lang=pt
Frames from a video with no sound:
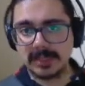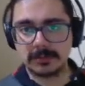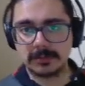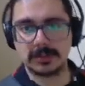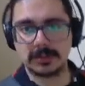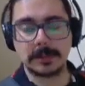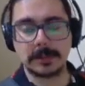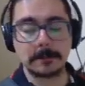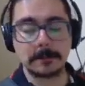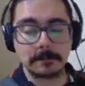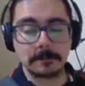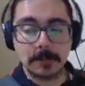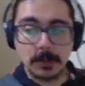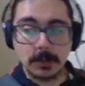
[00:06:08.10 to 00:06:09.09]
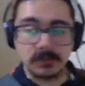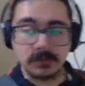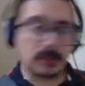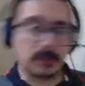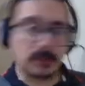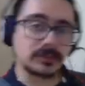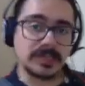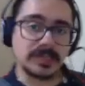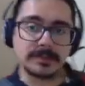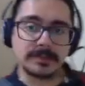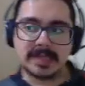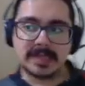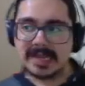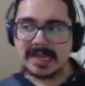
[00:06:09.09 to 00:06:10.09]
nela. O que vai acontecer é que
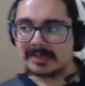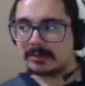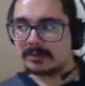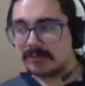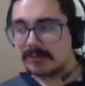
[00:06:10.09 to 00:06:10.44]
ela, eu tenho uma